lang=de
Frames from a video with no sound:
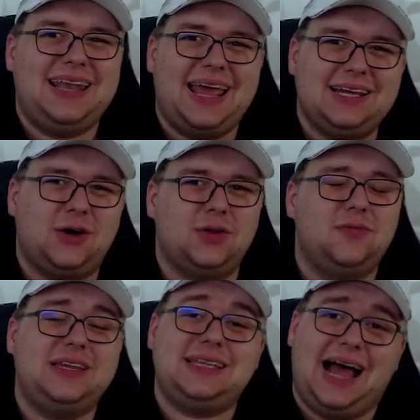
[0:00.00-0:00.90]
Leider
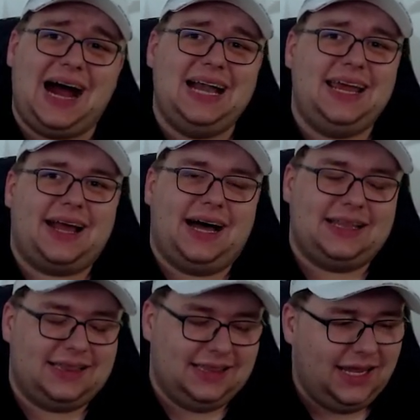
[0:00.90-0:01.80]
konnten wir nicht alle
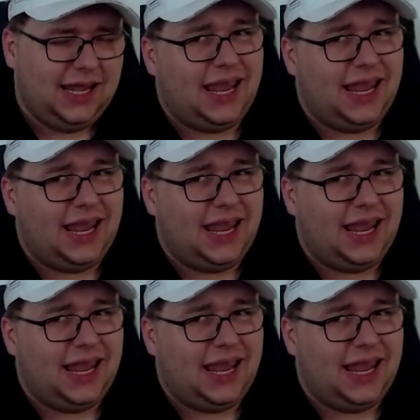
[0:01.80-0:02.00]
erraten.